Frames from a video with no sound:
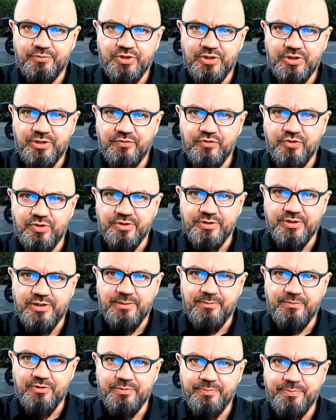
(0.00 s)
Przede
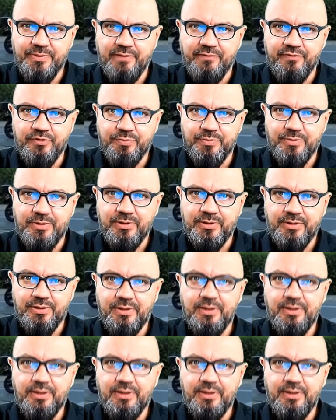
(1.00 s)
wszystkim sprawdźmy,